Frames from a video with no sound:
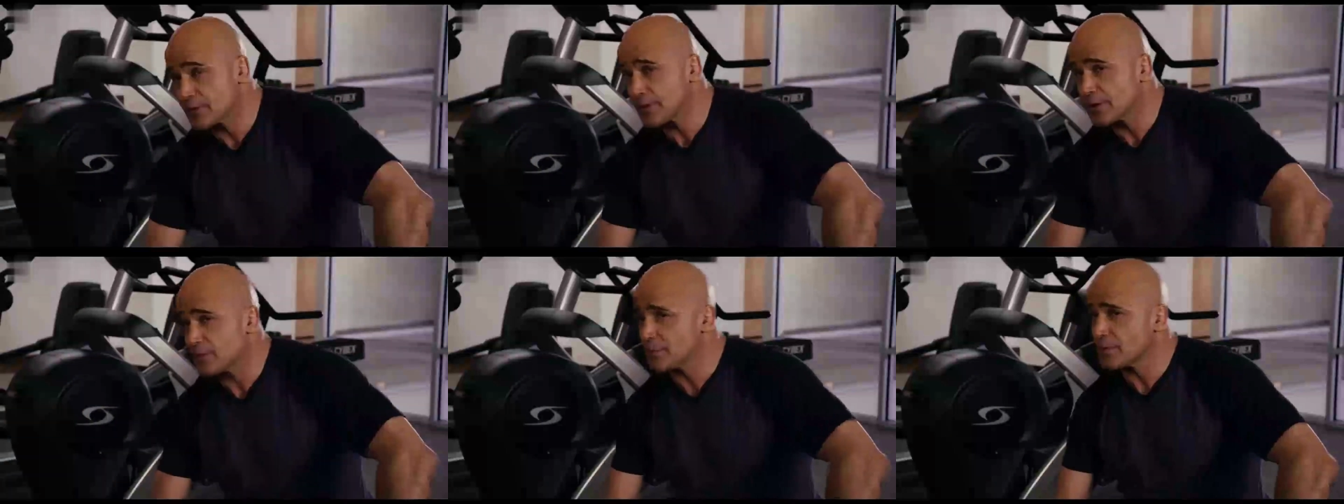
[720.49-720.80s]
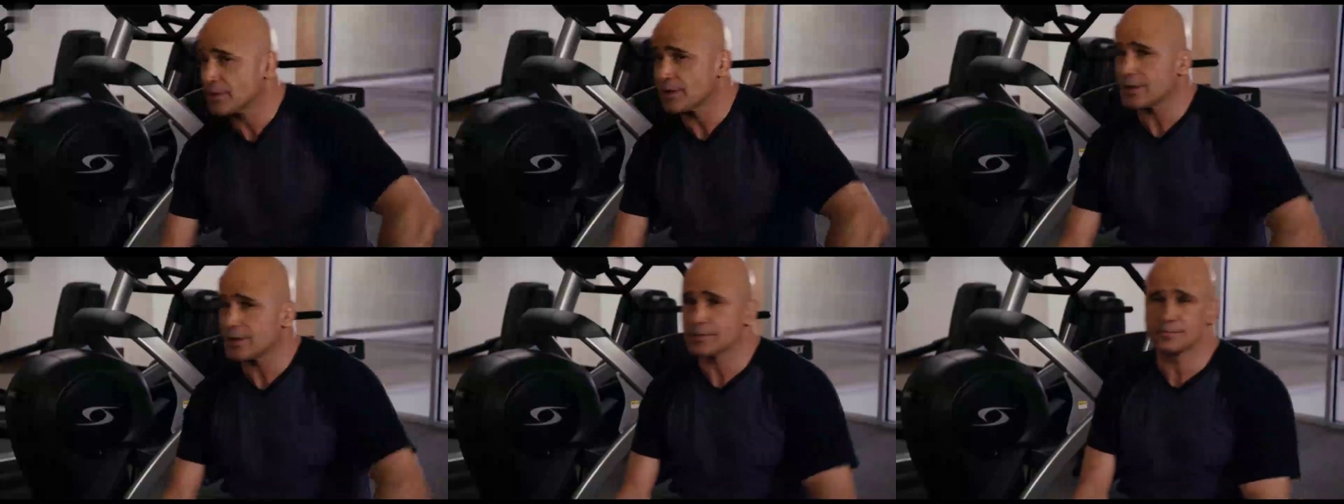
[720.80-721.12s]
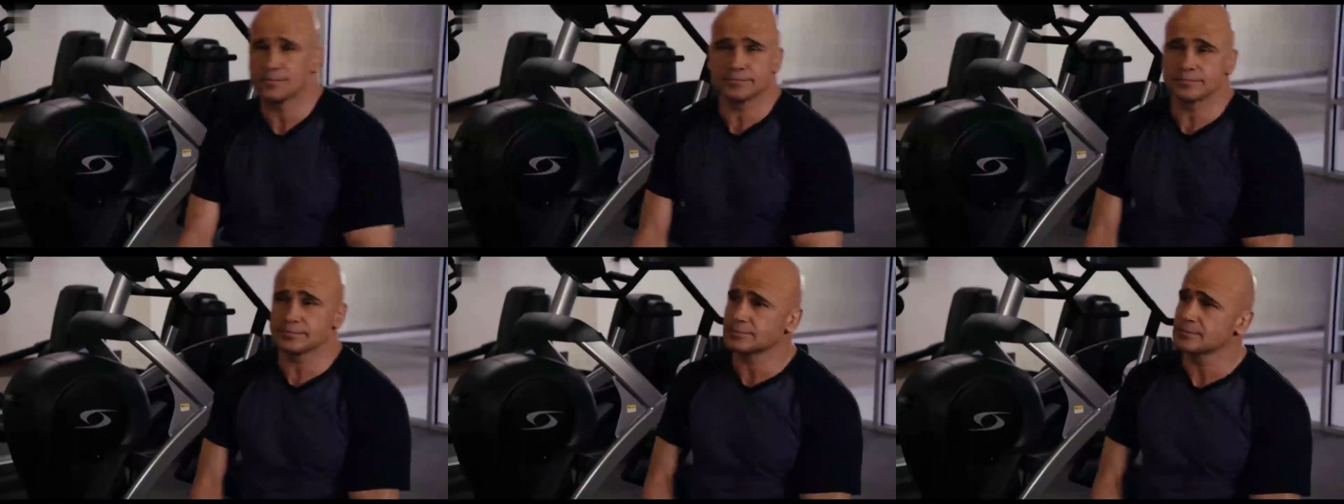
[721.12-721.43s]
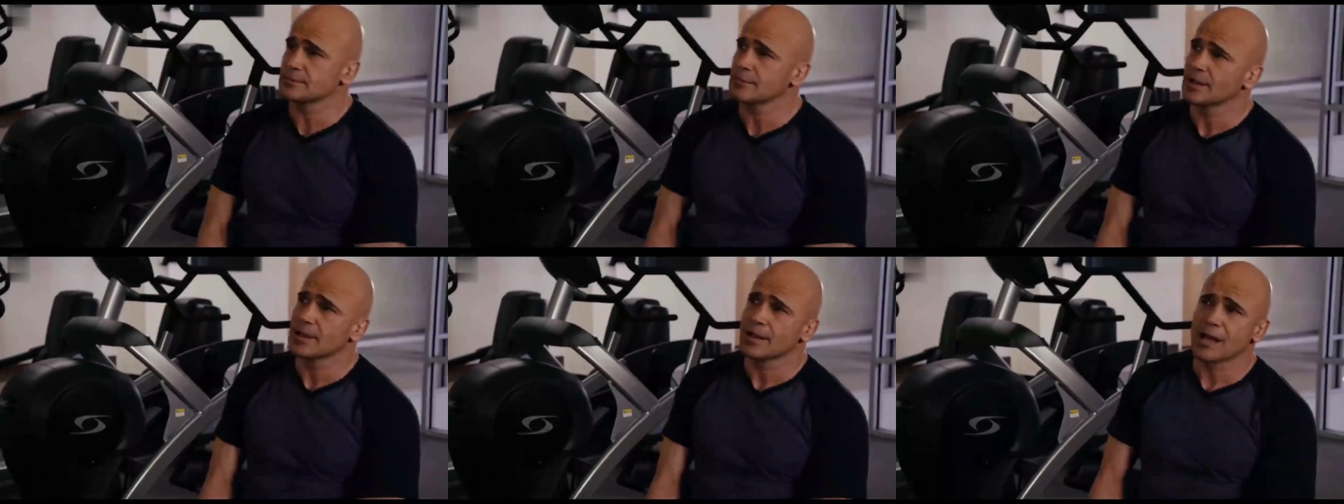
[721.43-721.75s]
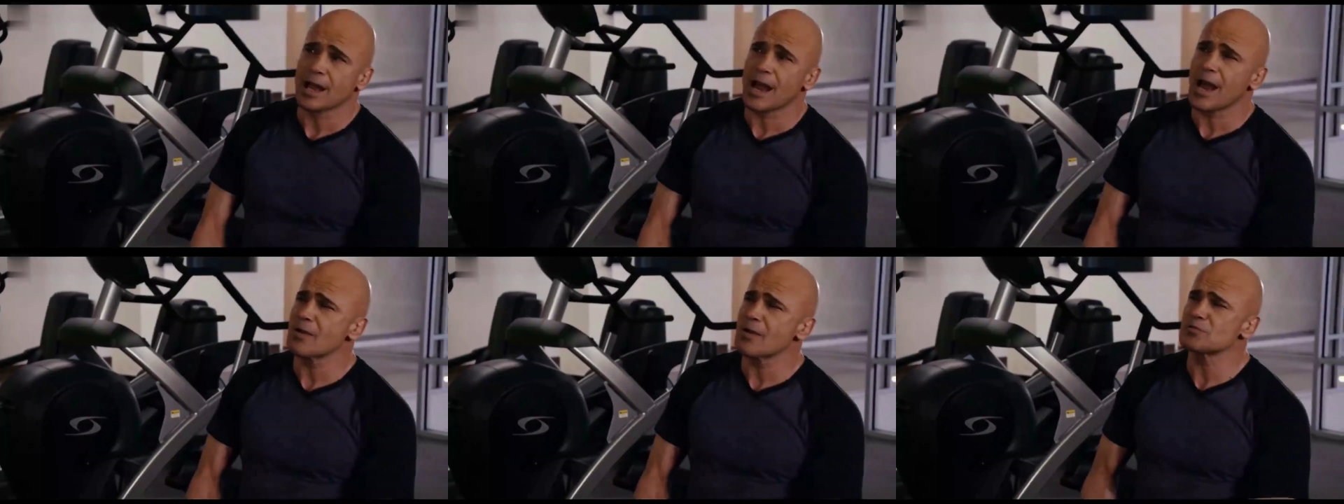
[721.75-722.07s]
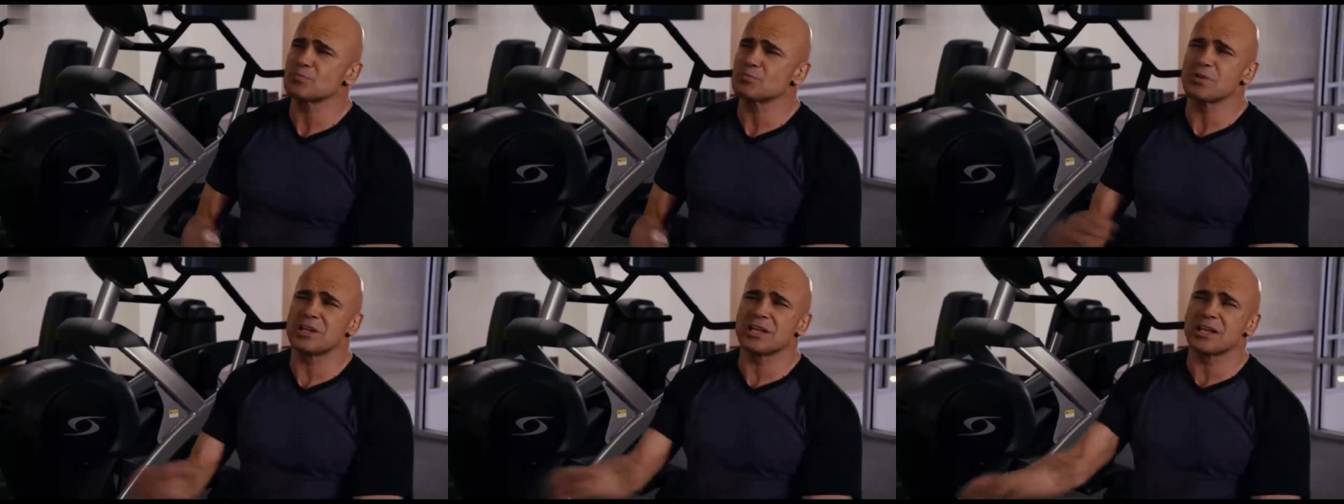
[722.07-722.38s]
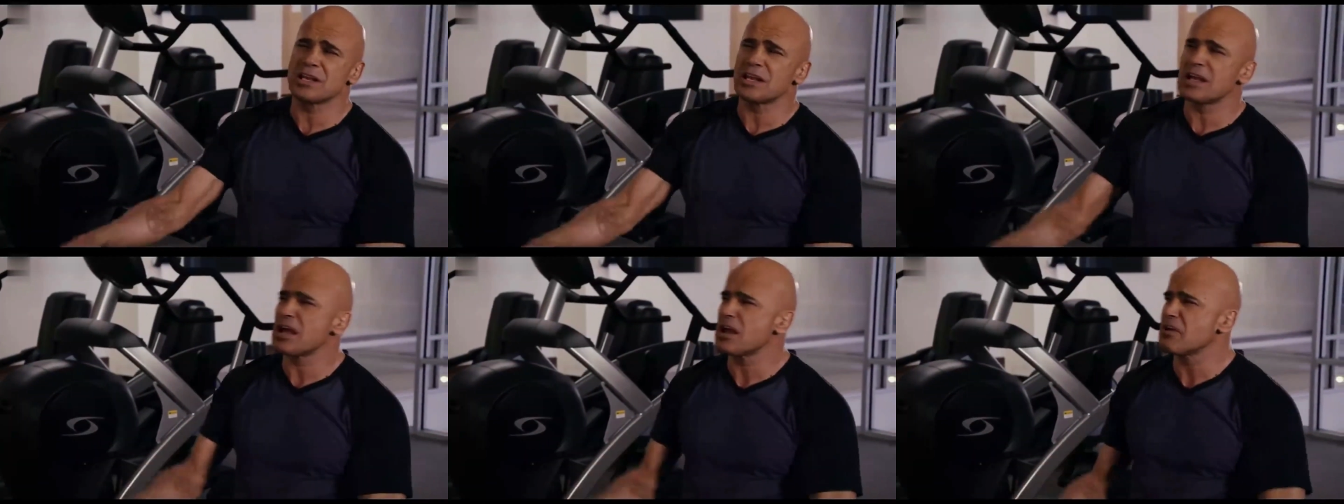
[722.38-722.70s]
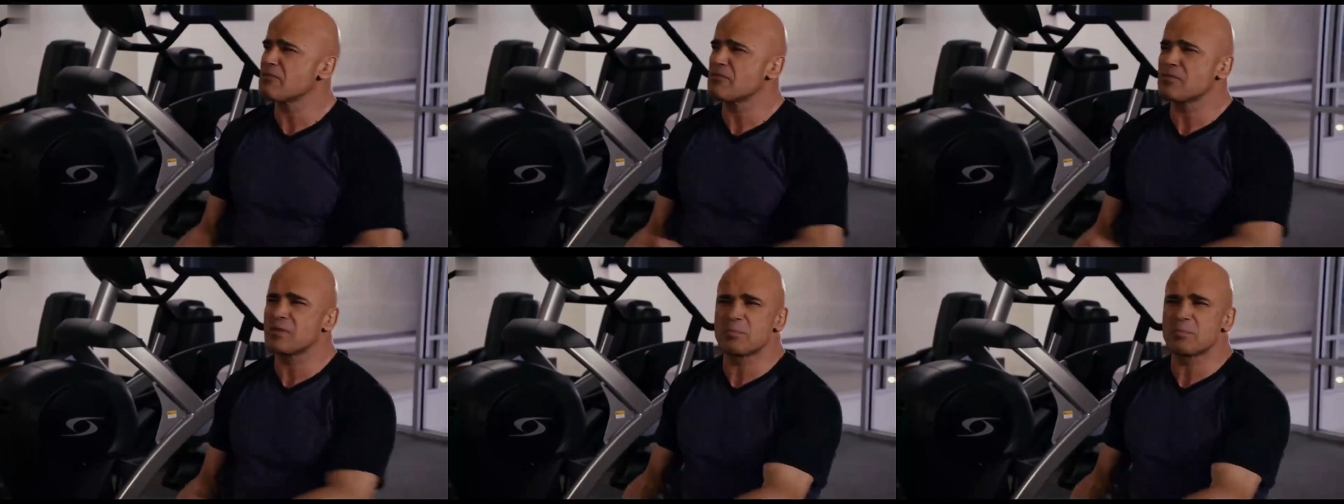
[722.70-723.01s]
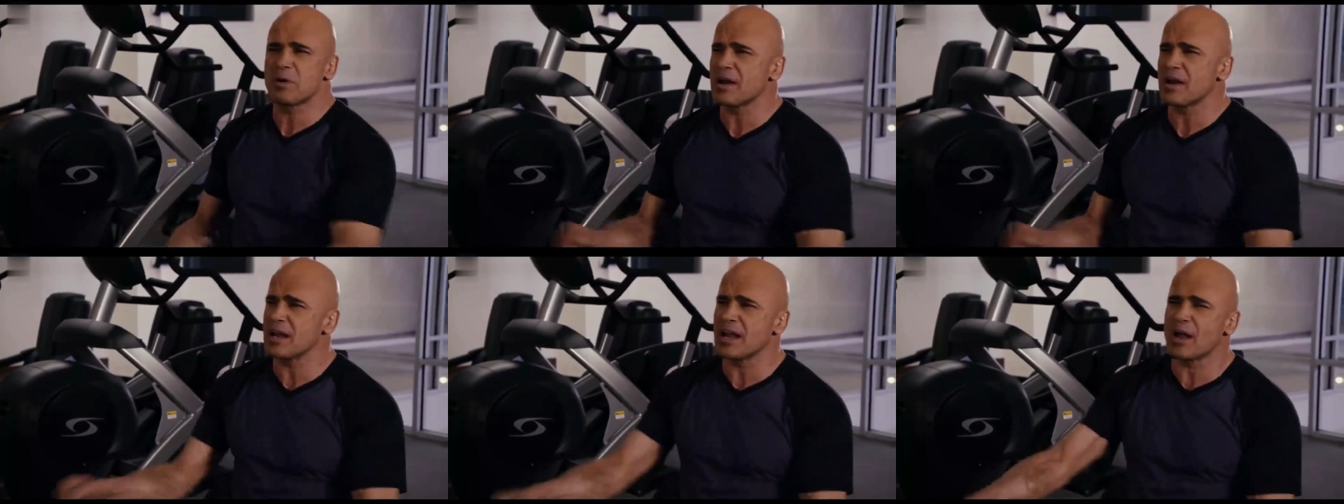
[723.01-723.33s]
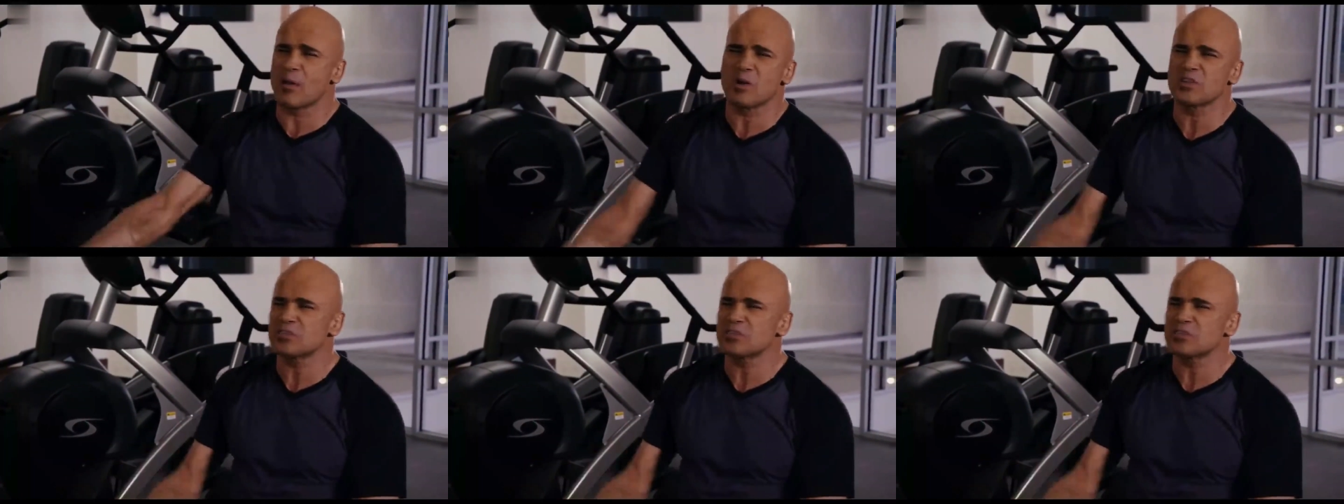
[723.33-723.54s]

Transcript: 筹集的所有资金。贝拉求他回来，